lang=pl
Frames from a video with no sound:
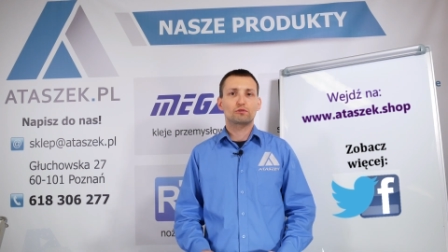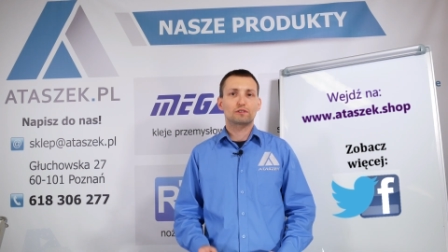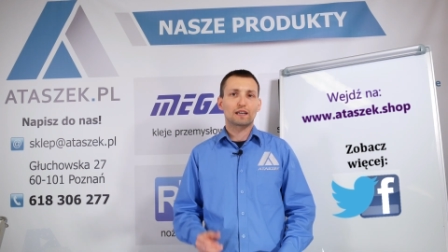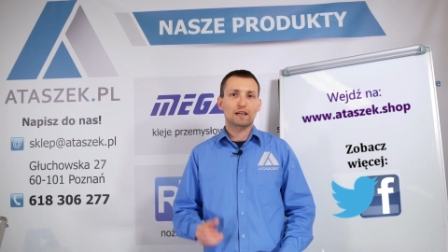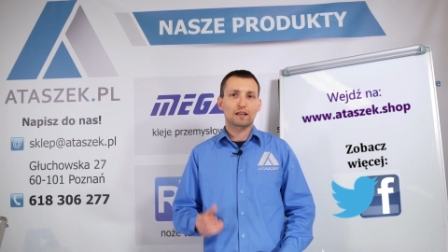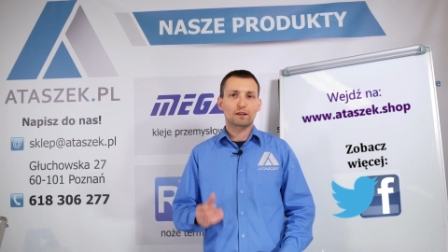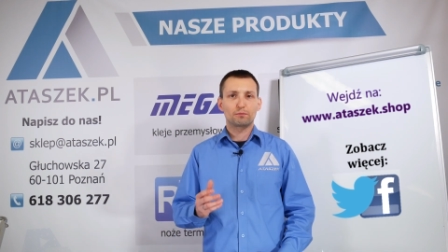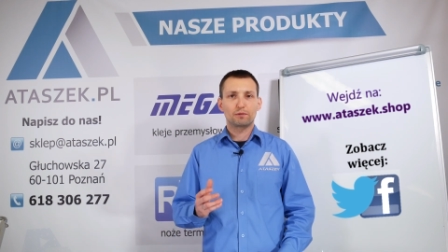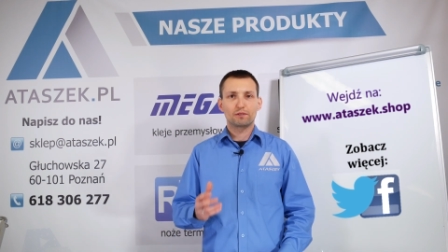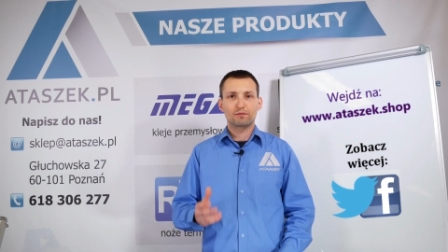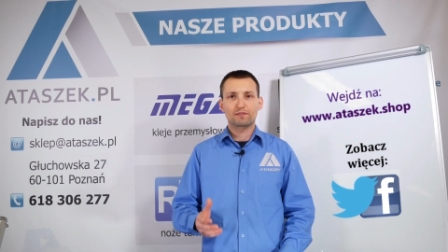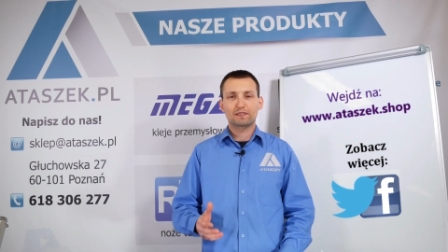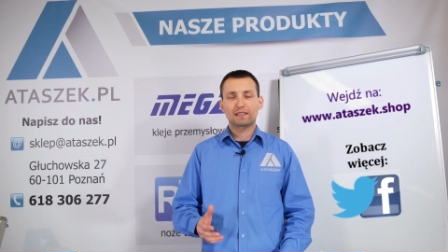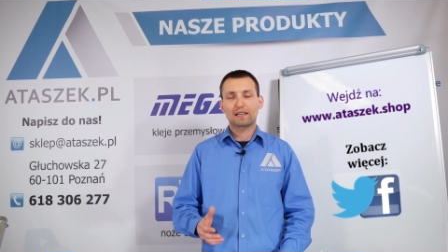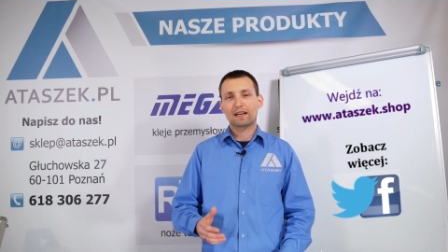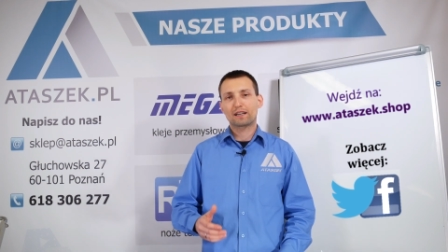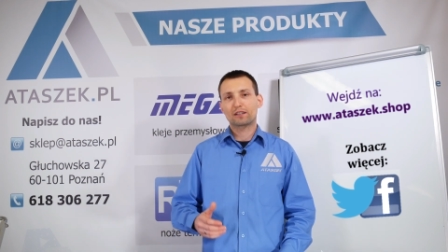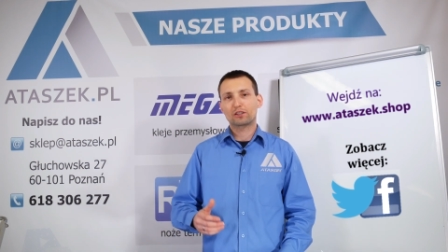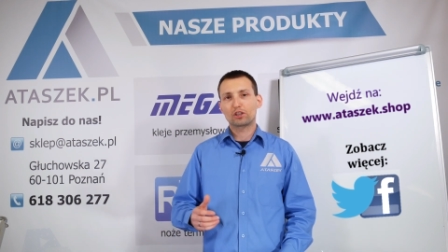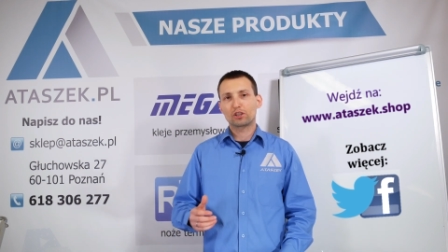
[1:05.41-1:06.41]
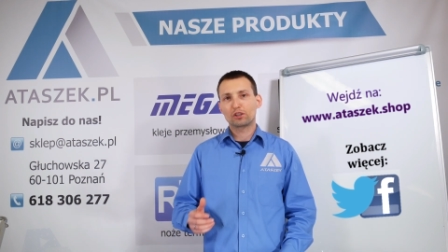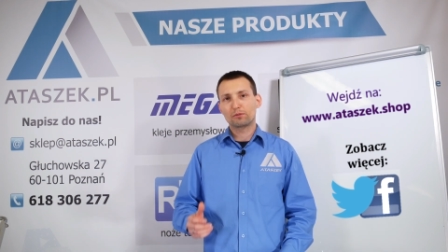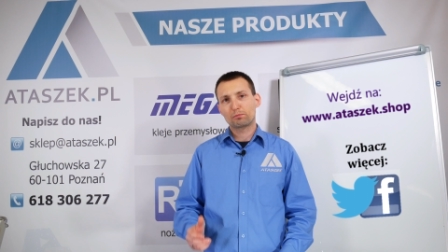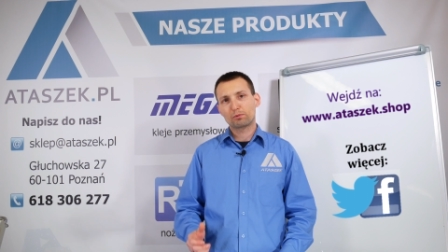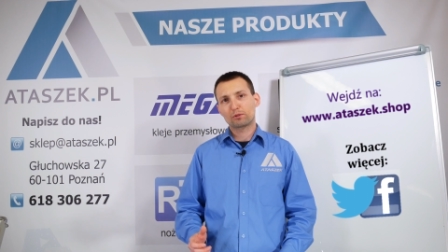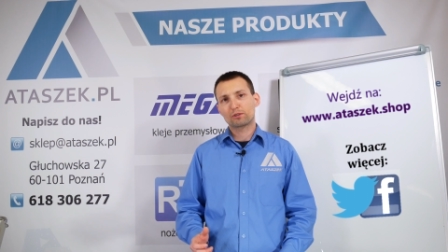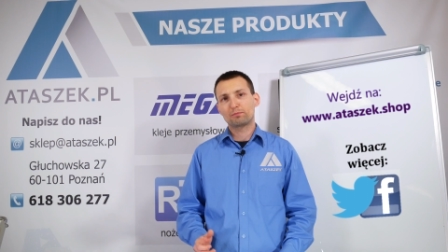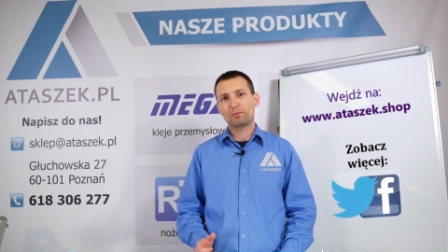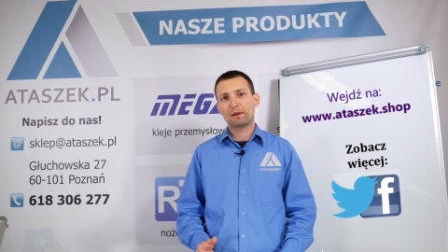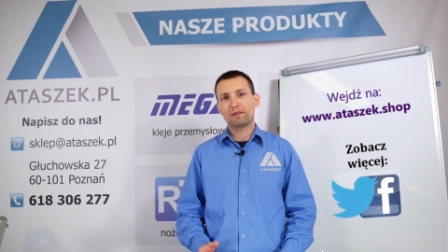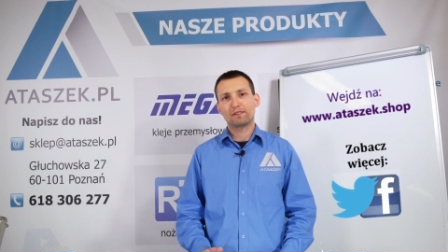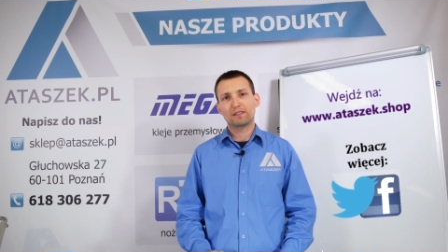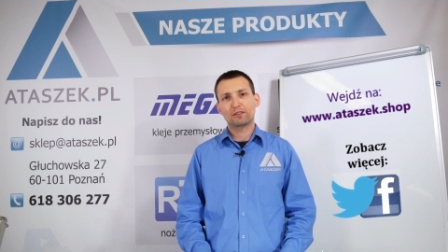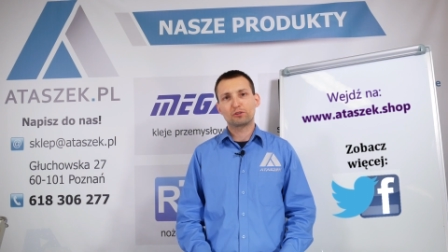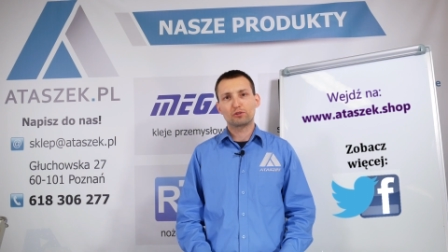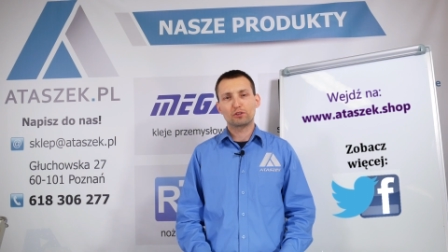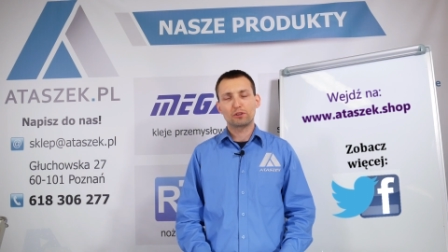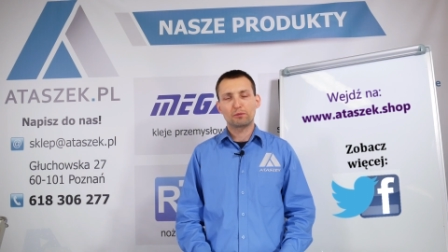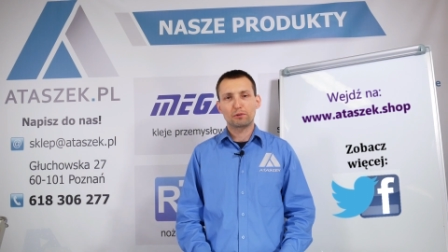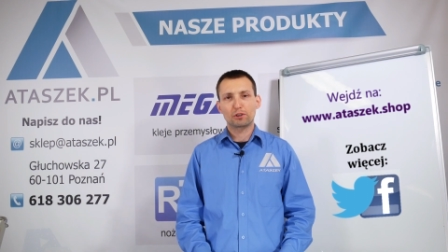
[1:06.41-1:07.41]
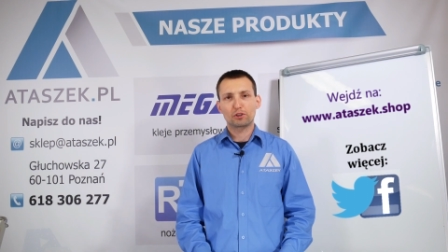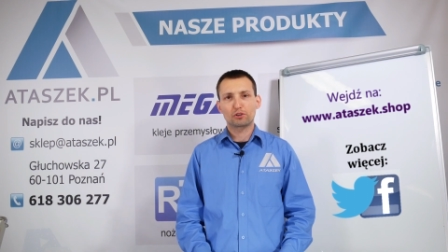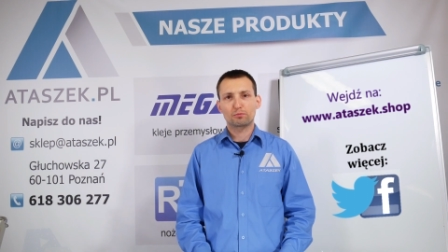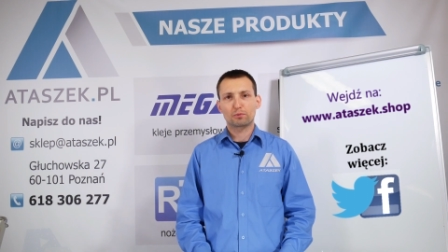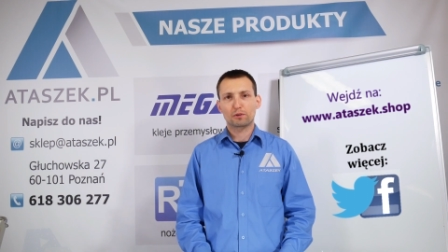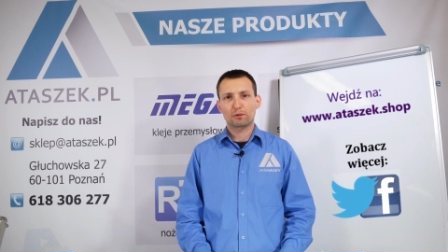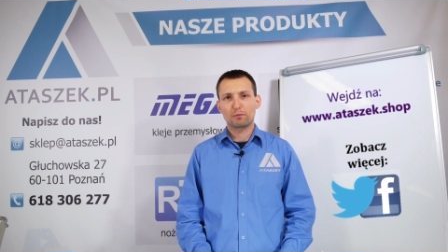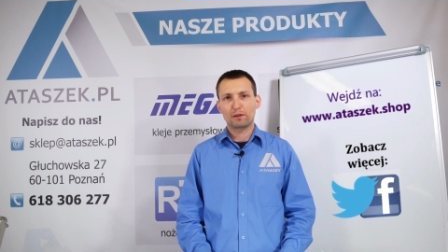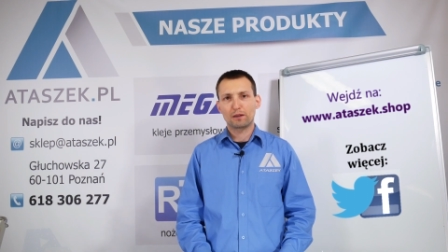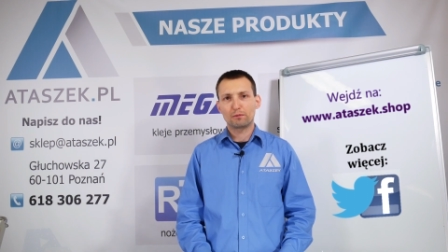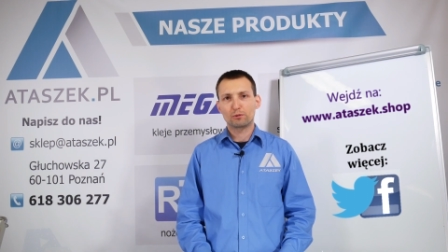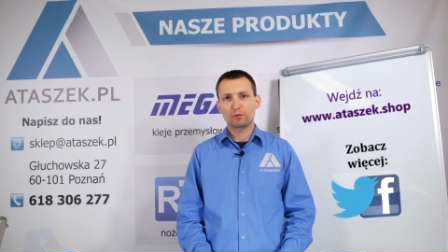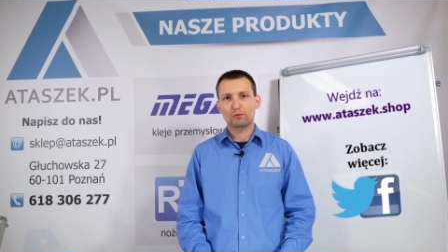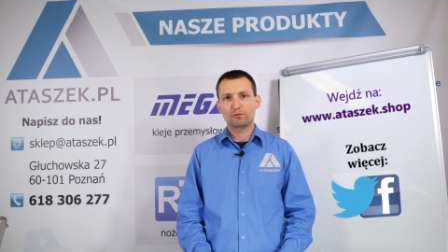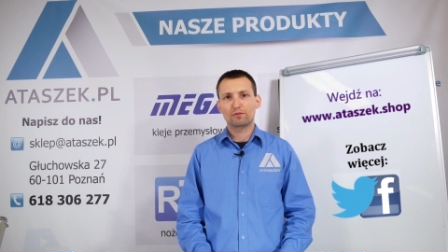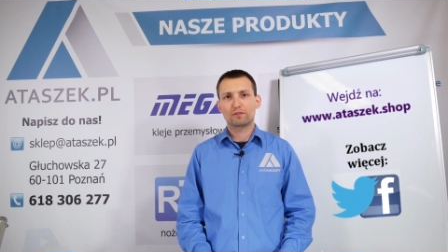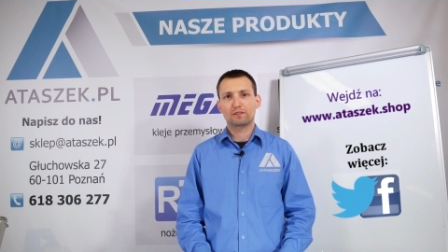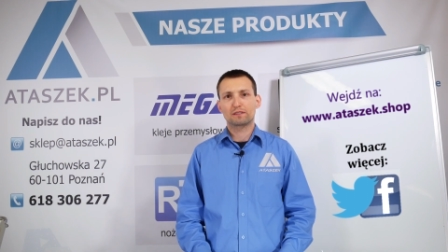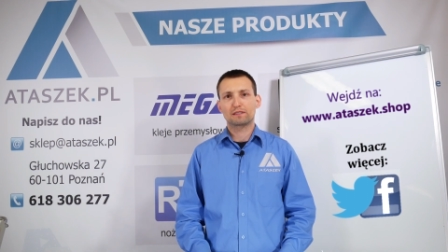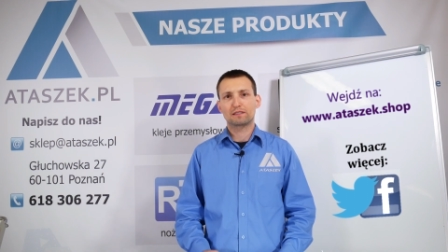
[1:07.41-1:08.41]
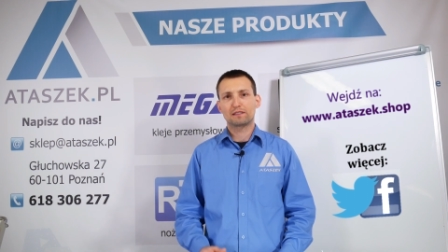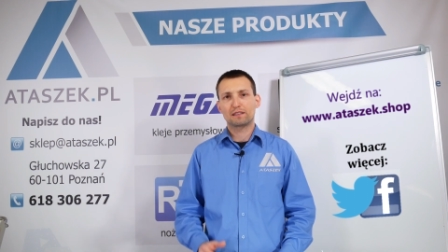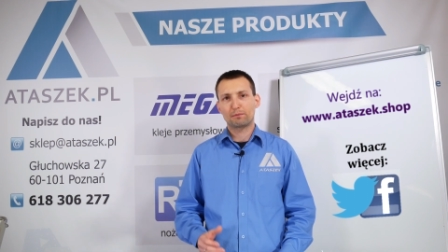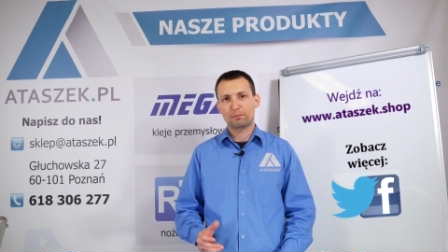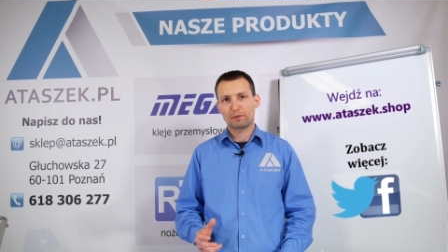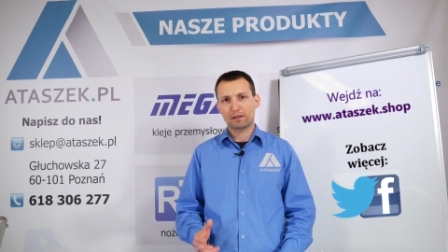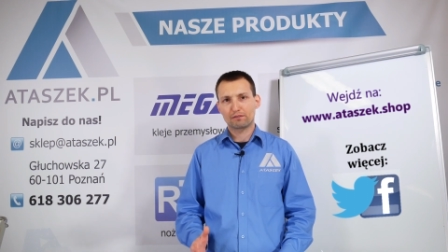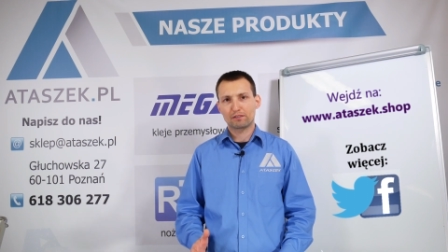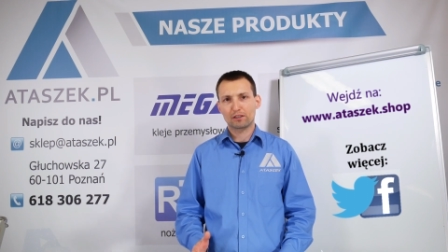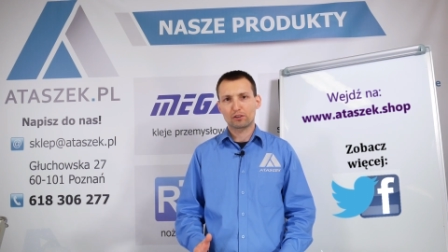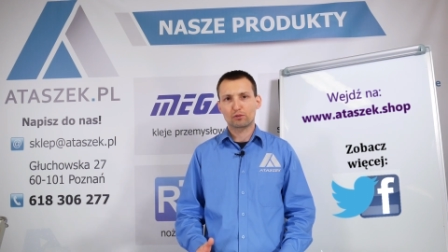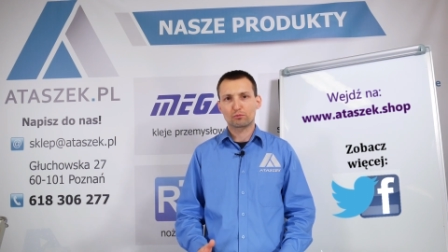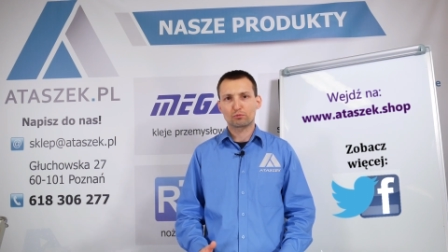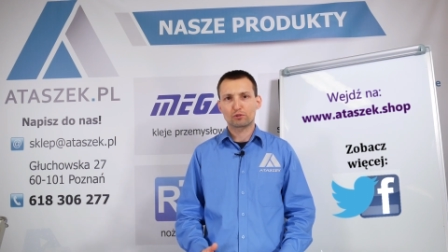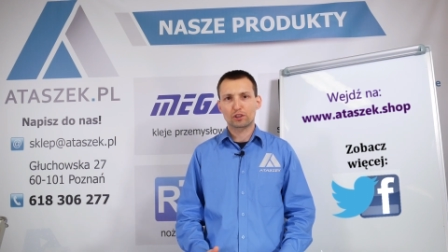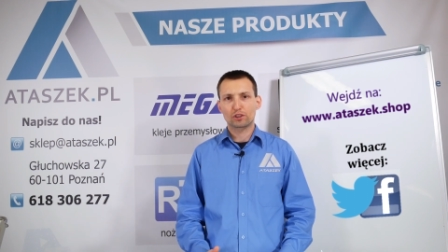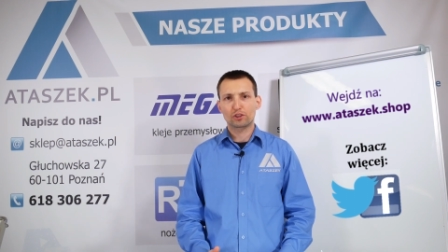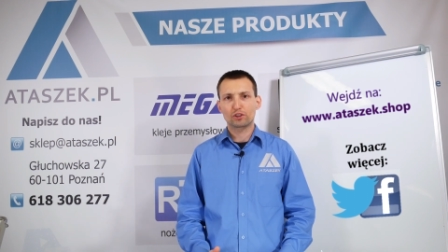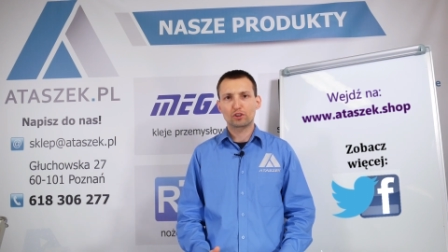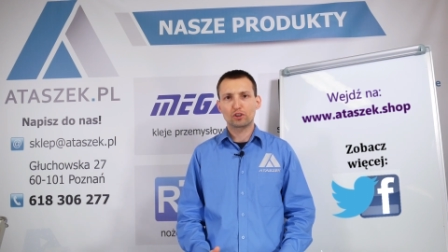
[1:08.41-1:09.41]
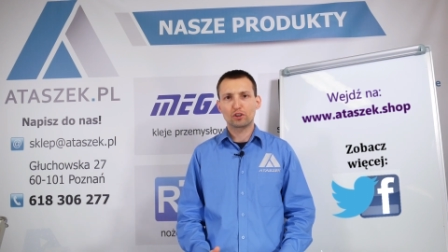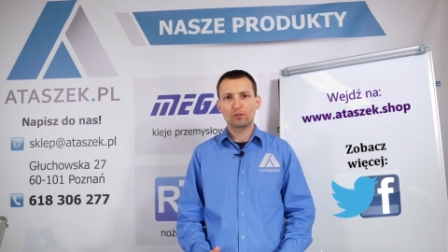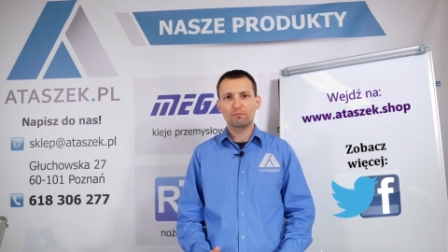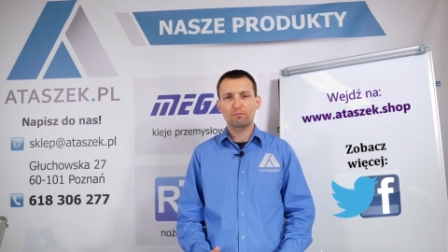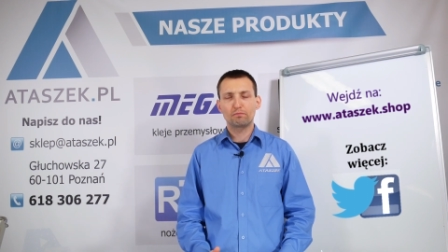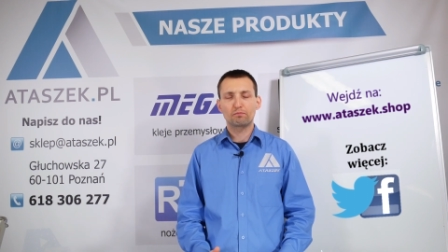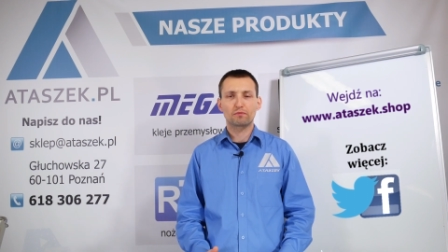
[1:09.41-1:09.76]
tak by w trakcie i po spawaniu nie mieć problemów z naprawianą częścią.